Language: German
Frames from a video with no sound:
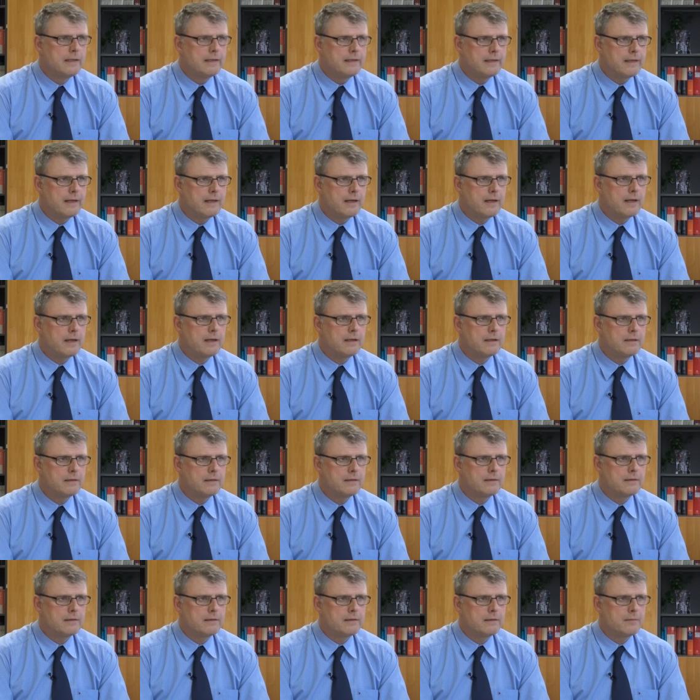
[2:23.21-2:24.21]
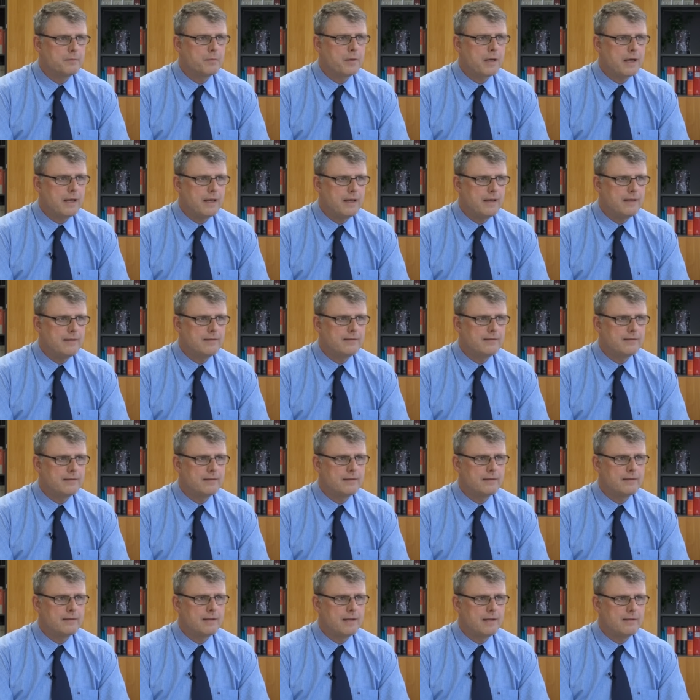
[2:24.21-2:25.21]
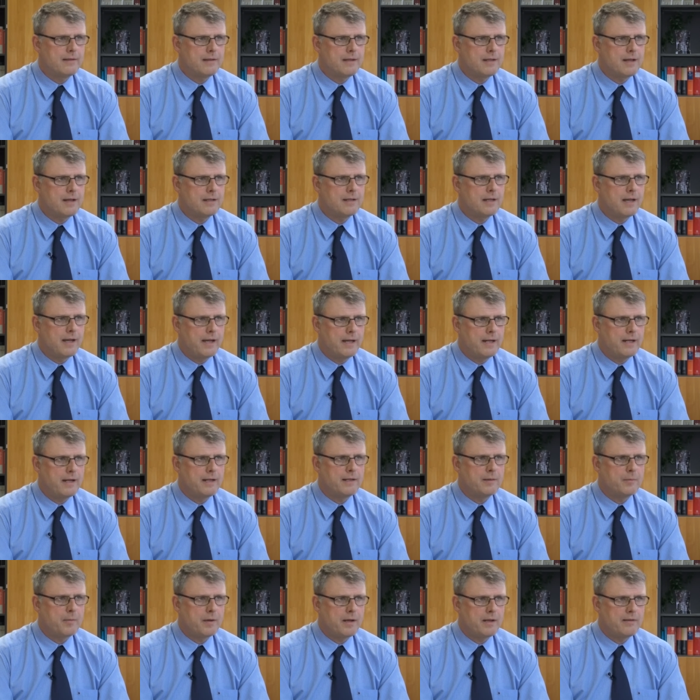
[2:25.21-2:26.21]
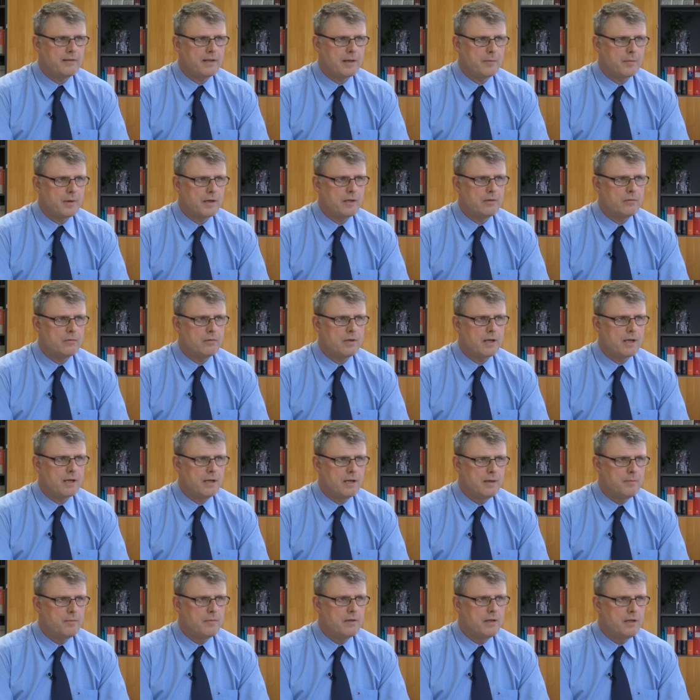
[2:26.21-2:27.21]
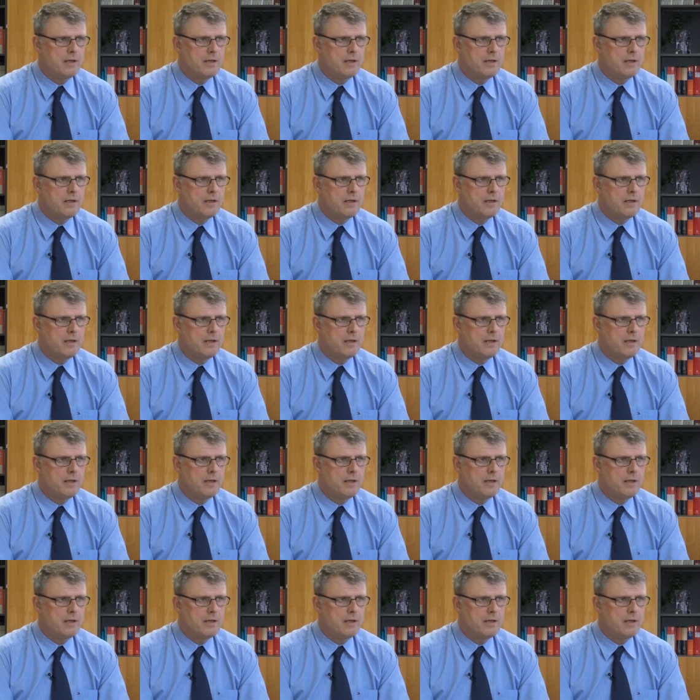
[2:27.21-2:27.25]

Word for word: Der äh, Preis, der sich nach der Einheitspreisabrechnung ergibt,